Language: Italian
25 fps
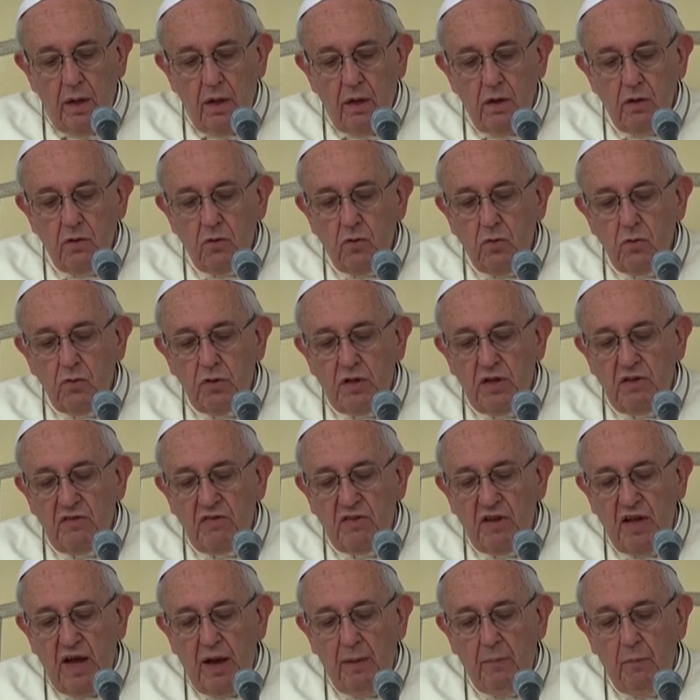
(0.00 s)
Tutti
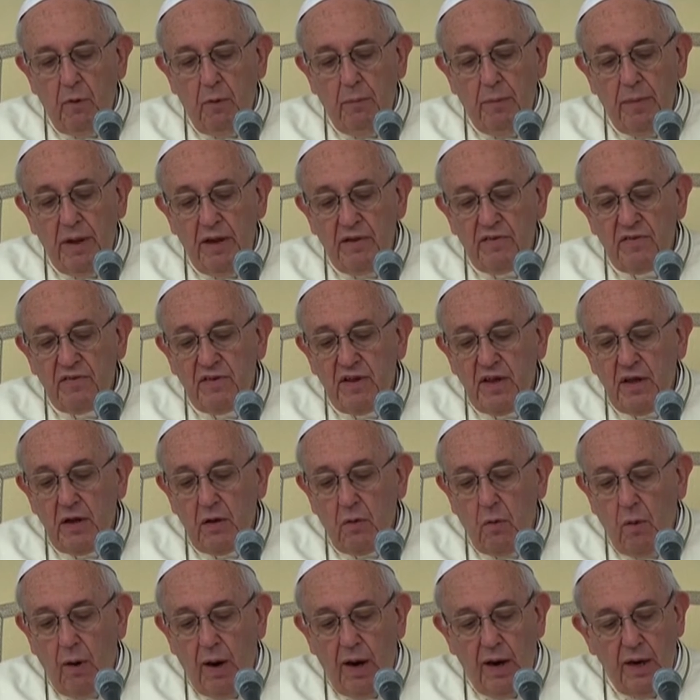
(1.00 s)
siamo messi in
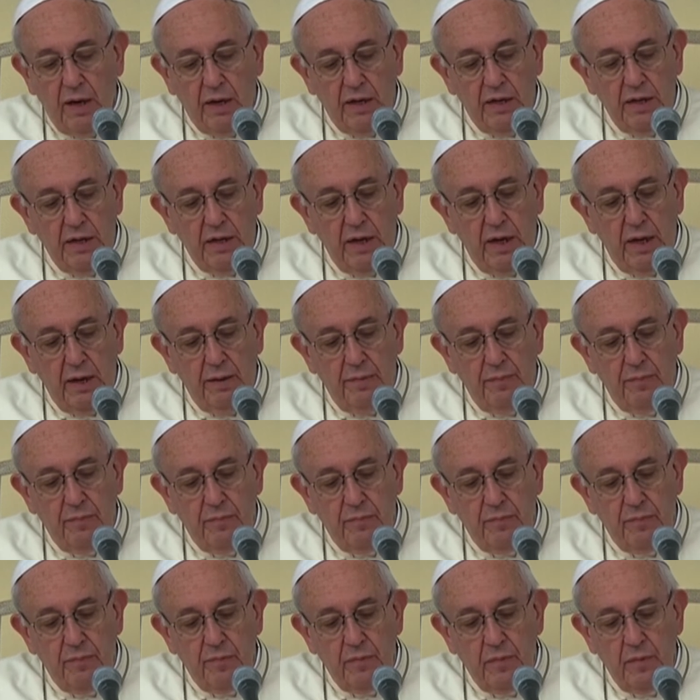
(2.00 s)
guardia,
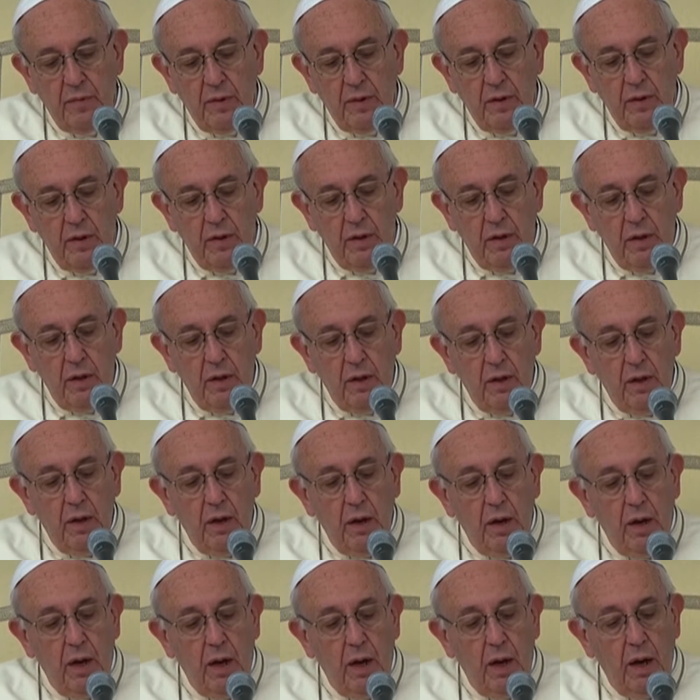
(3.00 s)

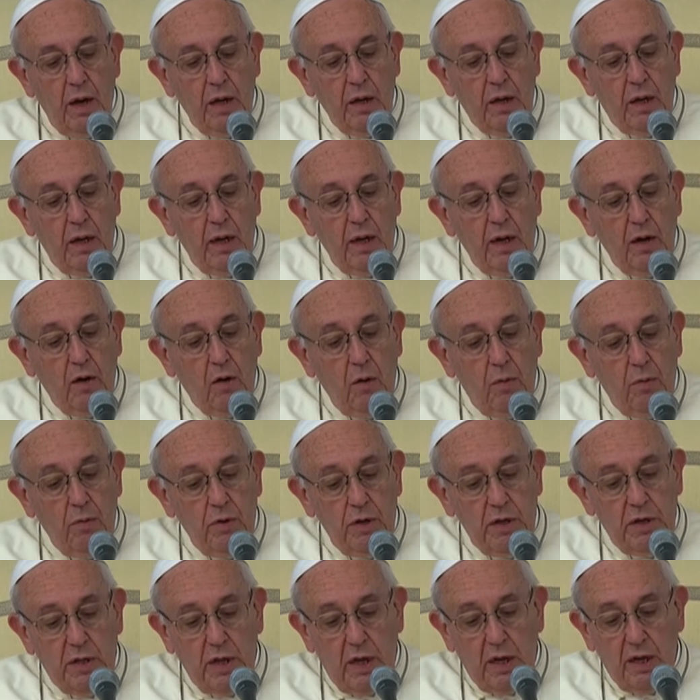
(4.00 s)
anche le
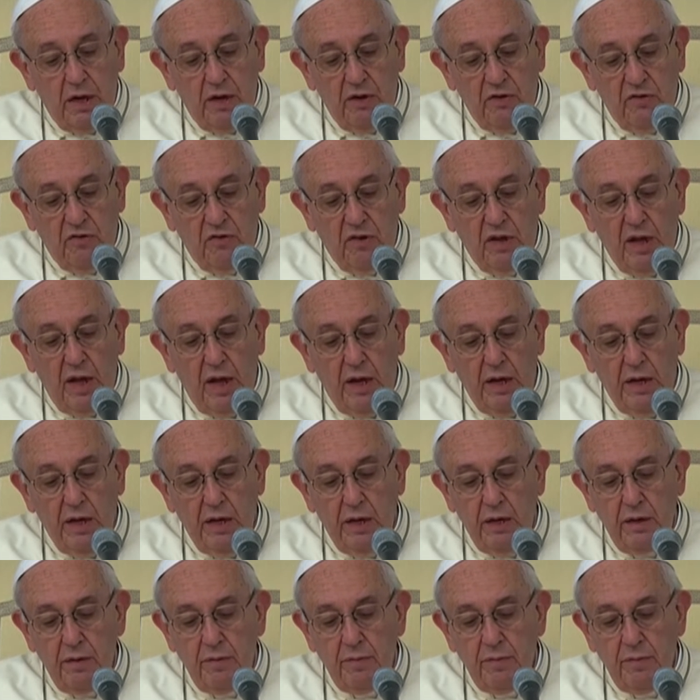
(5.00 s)
comunità cristiane,